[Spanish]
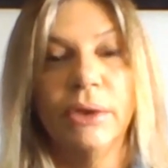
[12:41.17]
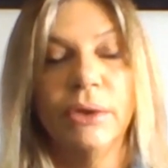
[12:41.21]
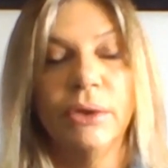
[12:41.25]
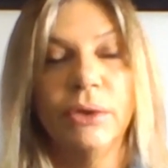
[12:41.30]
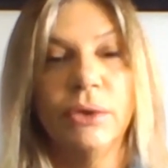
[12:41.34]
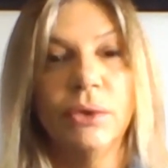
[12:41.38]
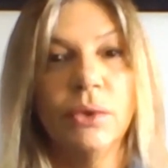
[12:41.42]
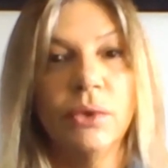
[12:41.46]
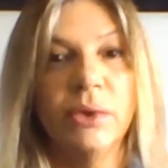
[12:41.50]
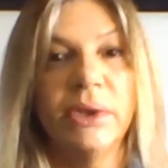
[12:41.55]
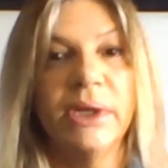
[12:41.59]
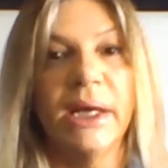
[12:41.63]

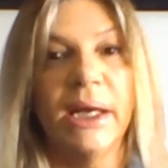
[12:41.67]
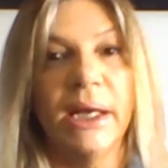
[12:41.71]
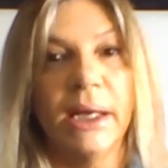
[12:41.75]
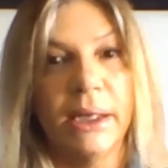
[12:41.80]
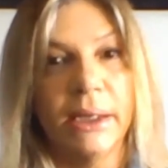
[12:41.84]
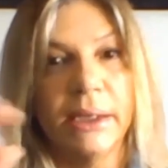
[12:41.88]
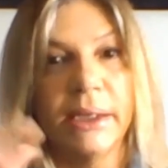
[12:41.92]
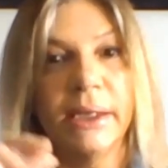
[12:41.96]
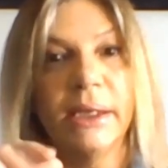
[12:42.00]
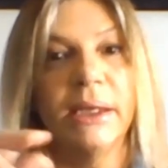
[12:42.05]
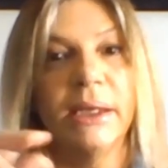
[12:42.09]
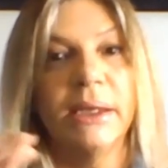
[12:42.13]

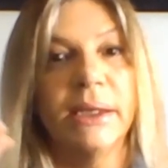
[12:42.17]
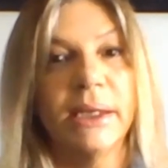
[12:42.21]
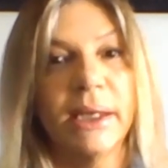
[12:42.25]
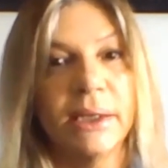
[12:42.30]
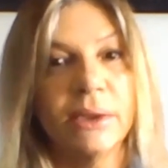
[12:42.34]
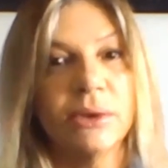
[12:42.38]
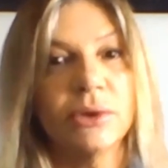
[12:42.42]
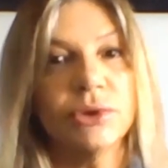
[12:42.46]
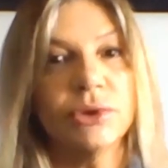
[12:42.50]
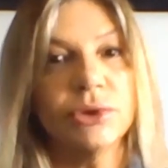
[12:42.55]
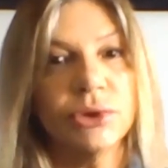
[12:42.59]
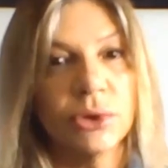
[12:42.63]
dura en
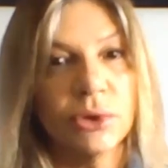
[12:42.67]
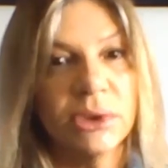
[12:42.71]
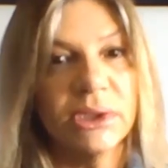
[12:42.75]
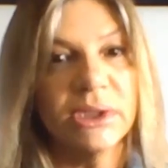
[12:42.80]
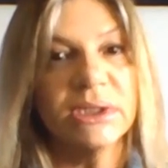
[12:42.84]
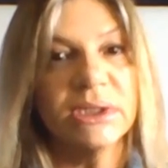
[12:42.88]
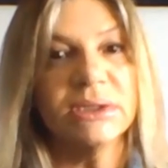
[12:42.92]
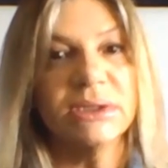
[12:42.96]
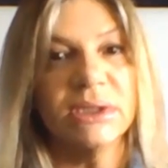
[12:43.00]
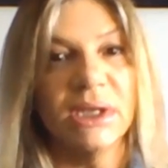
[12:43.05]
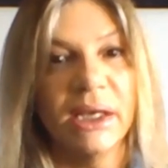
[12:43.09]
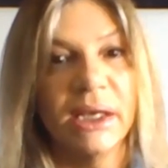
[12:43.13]

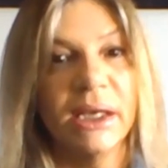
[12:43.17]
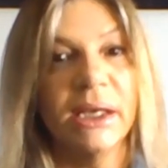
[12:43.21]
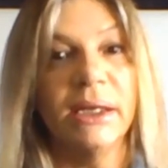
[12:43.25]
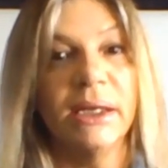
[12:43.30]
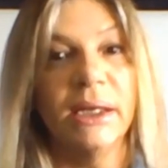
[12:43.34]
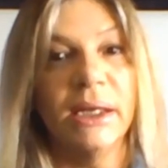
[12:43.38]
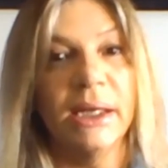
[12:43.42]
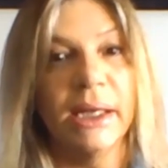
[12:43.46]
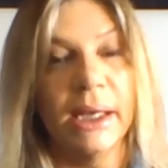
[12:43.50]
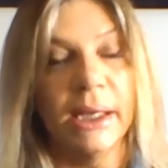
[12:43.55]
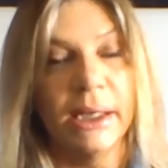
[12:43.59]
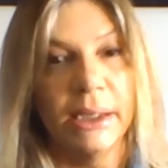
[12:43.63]
aerosoles en
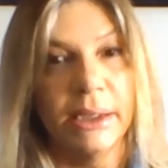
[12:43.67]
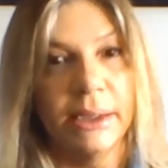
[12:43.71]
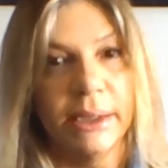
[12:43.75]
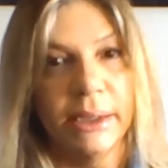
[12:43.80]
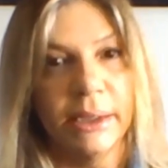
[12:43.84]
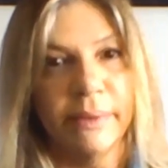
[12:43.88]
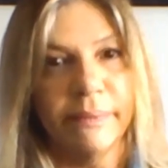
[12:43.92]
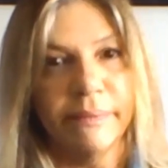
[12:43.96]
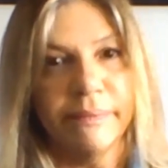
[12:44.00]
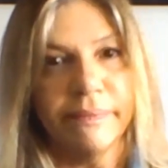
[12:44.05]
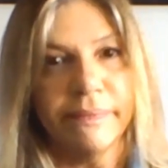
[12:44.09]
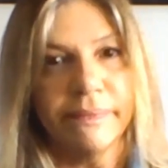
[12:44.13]
el
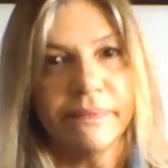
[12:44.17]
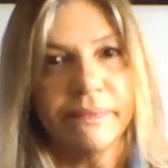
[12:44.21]
aire.